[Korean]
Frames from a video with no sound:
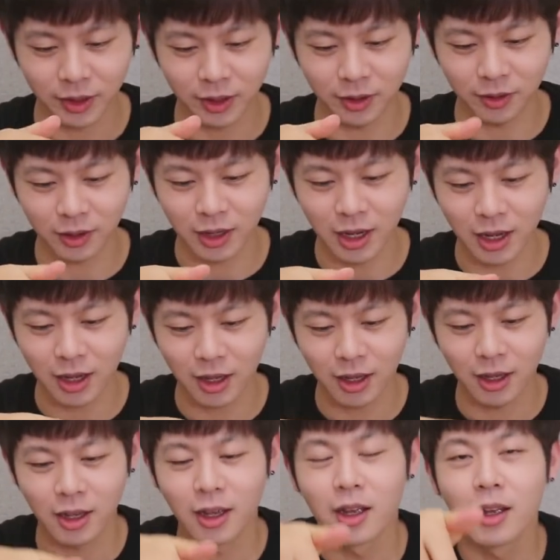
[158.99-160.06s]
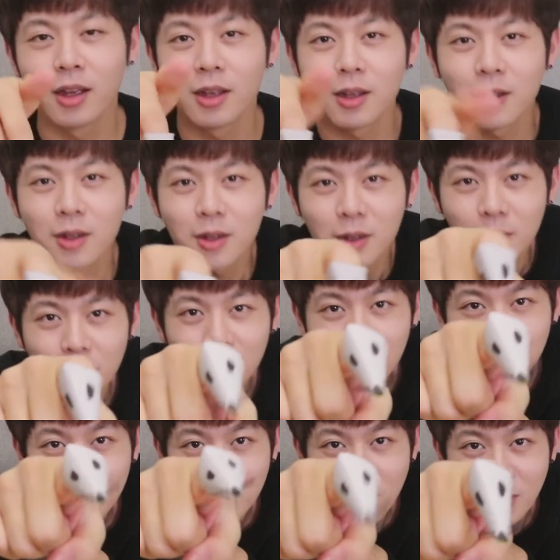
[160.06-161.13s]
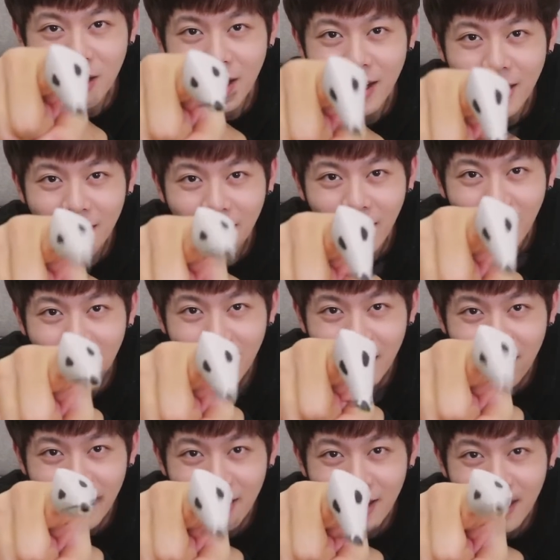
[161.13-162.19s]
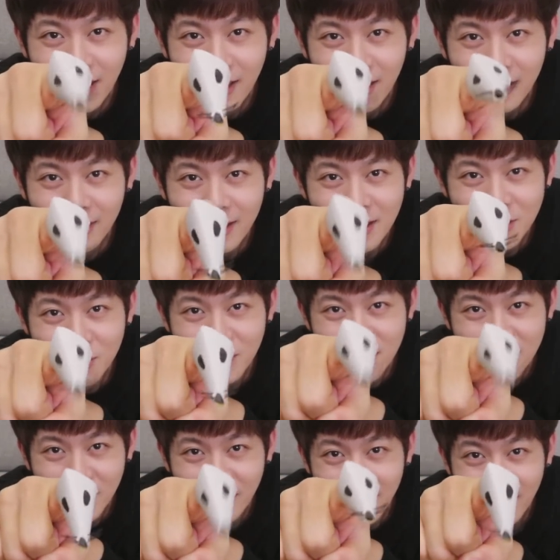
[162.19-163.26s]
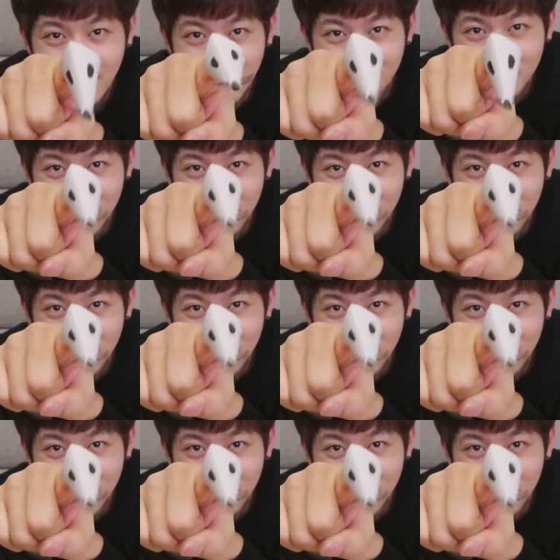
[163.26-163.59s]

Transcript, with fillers: 이렇게 손가락에 낄 수 있어야 돼요.